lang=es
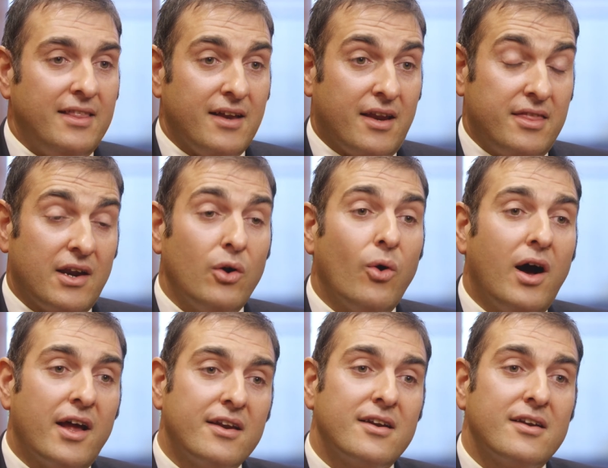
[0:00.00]
En tercer
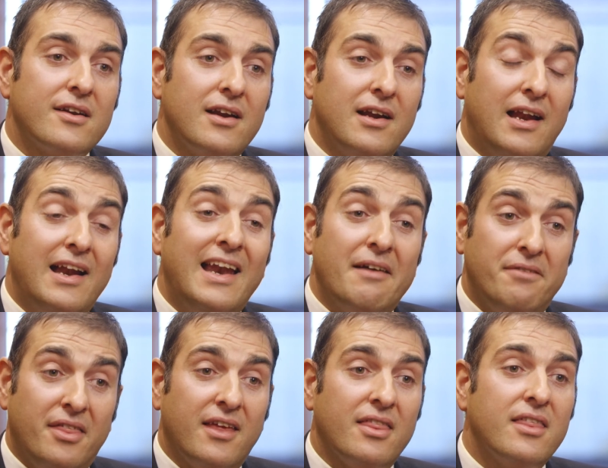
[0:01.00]
lugar, la
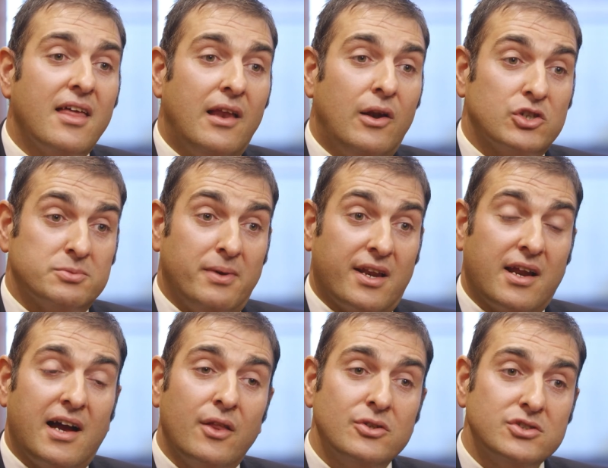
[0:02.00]
eficiencia de los
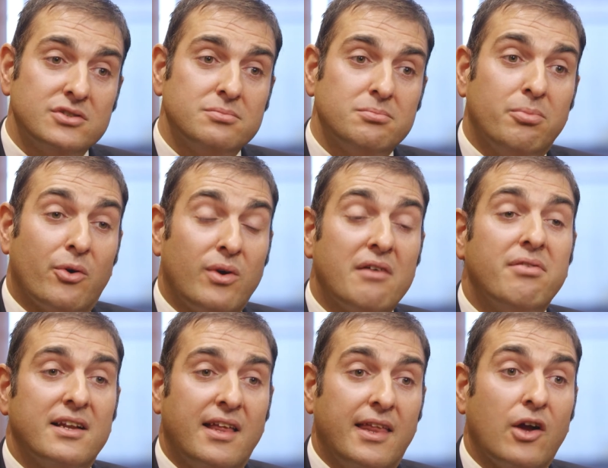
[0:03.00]
mercados por una
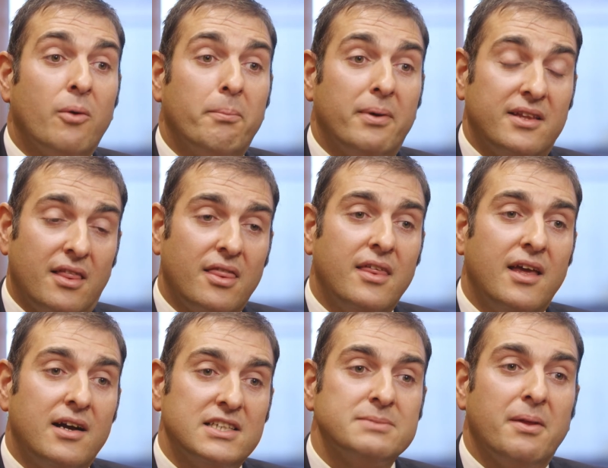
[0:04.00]
falta de
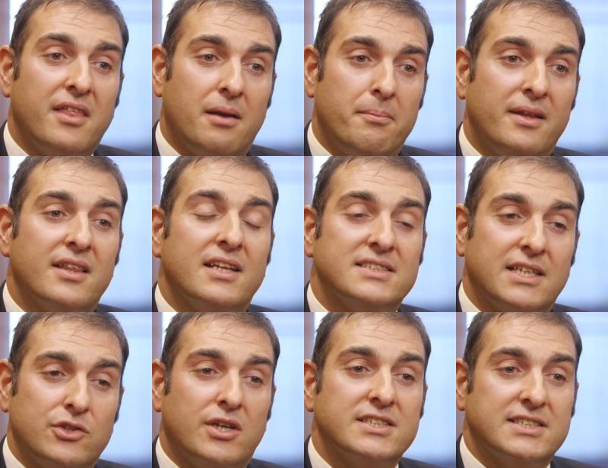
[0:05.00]
competencia, especialmente en
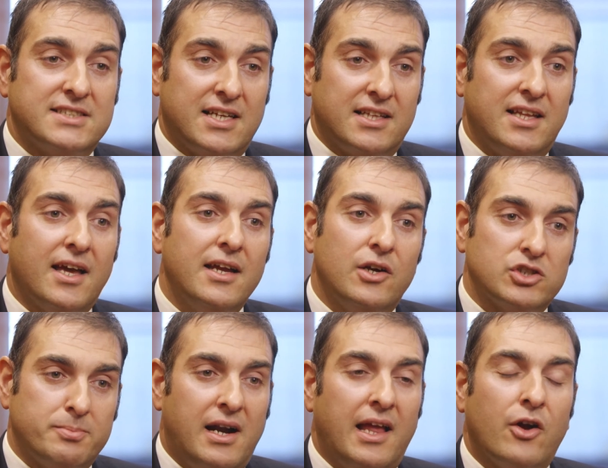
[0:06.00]
sectores
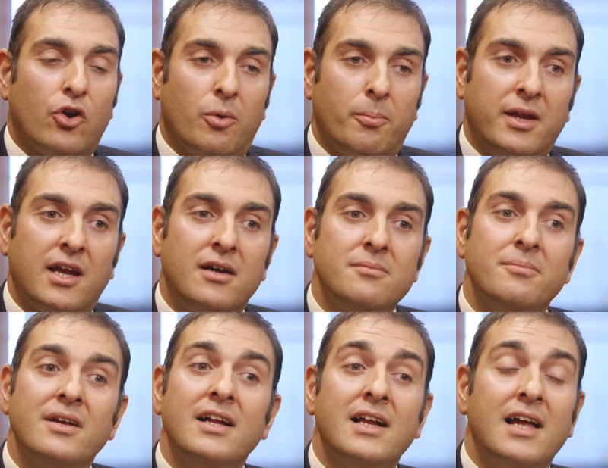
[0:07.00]
estratégicos para la economía.
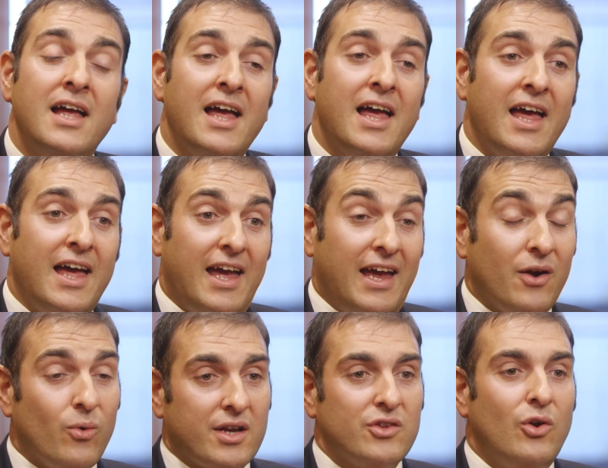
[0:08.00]
En
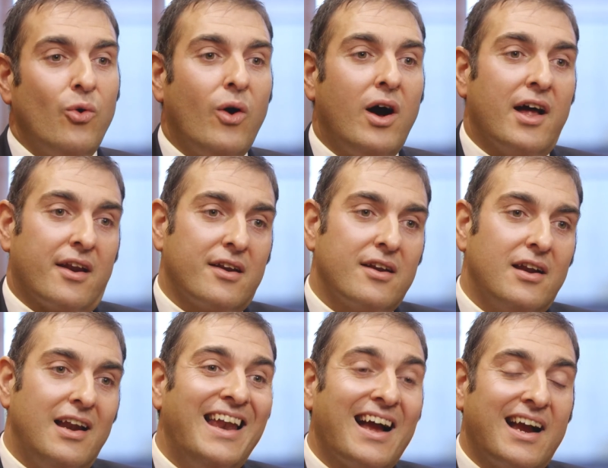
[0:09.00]
cuarto lugar,
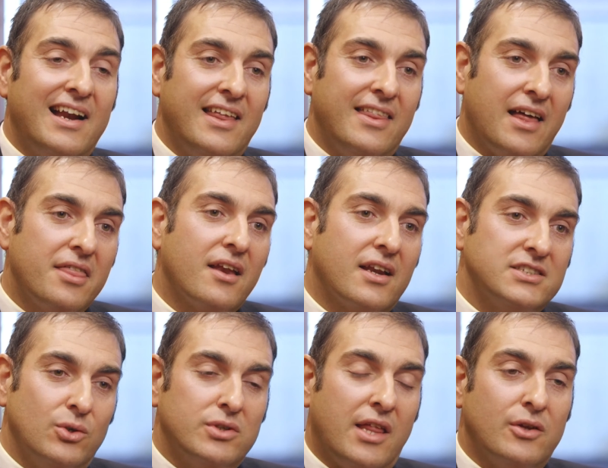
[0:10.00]
la calidad y
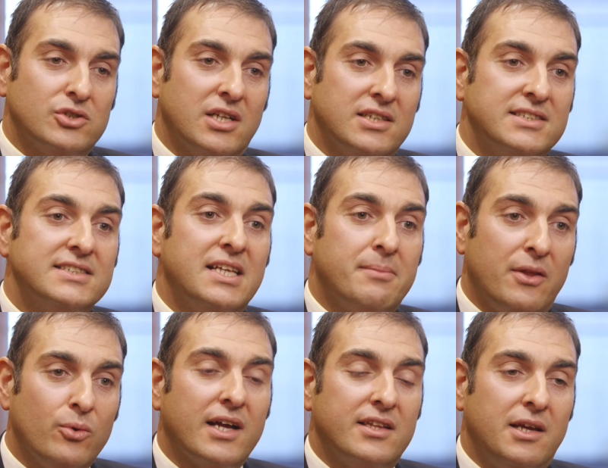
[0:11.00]
resultados del sistema
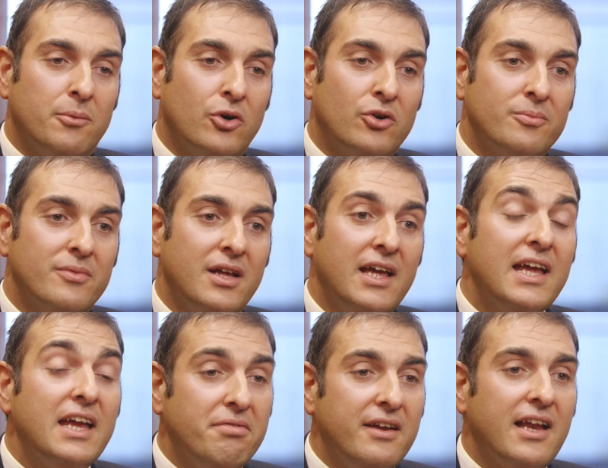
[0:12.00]
educativo
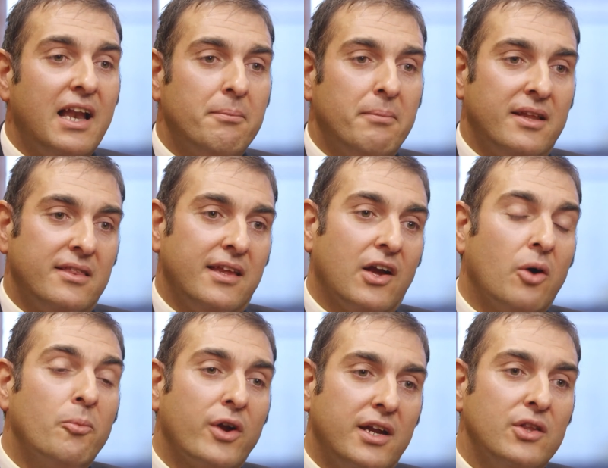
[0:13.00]
y finalmente,
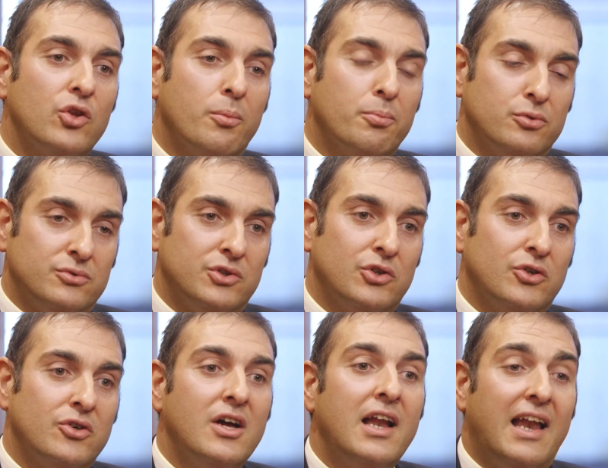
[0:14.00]
como quinto
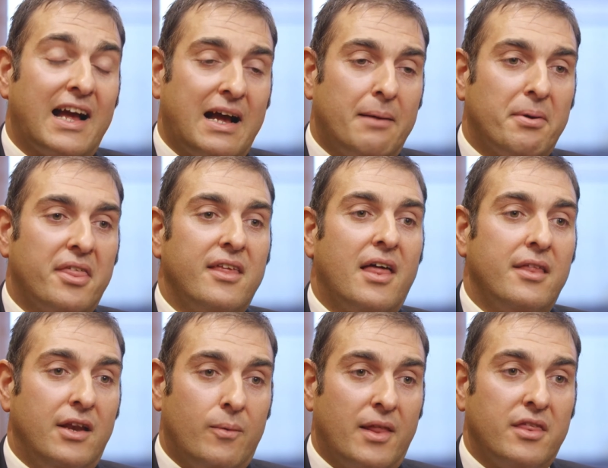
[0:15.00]
punto, la capacidad de
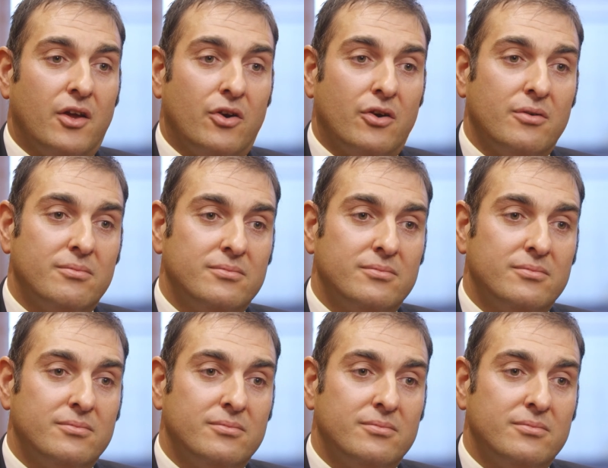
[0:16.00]
innovación.